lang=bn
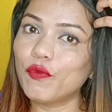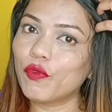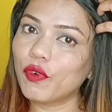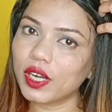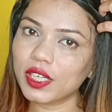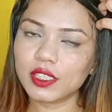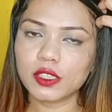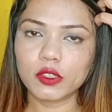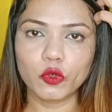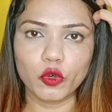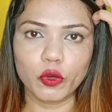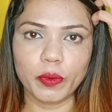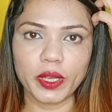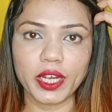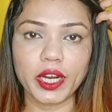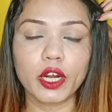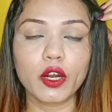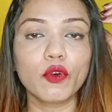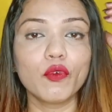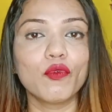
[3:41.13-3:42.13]
ওয়াশ করবে
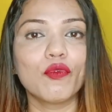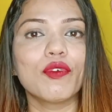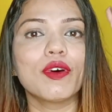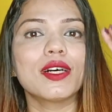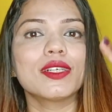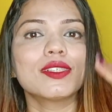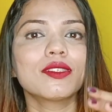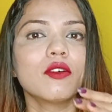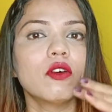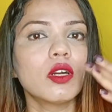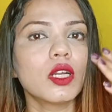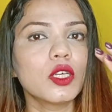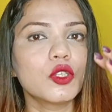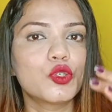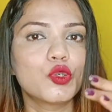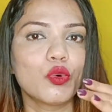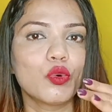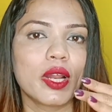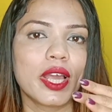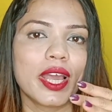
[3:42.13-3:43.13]
কারণ ওয়াশ করা
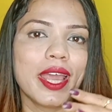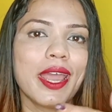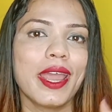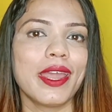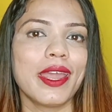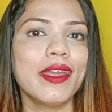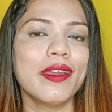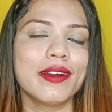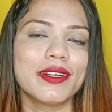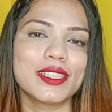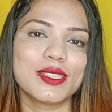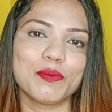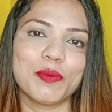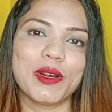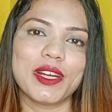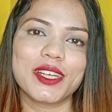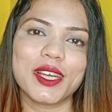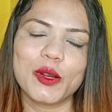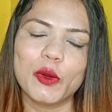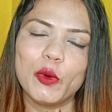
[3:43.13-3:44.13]
চুলে এই হেয়ার
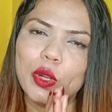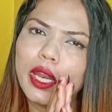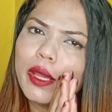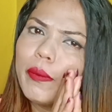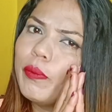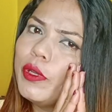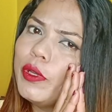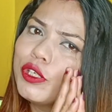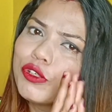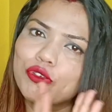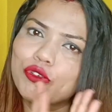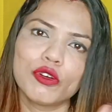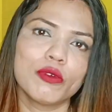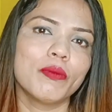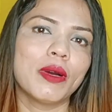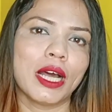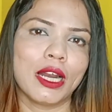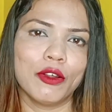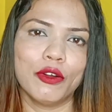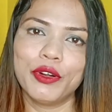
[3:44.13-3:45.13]
স্পাটা করলে ভীষণ
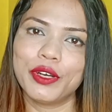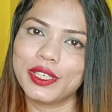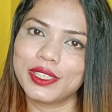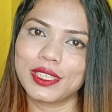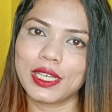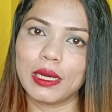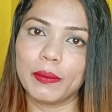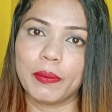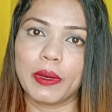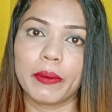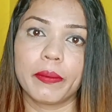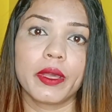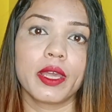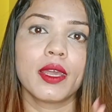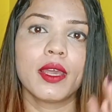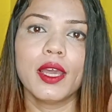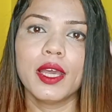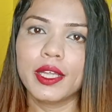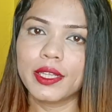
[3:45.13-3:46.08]
ভালো রেজাল্ট পাবে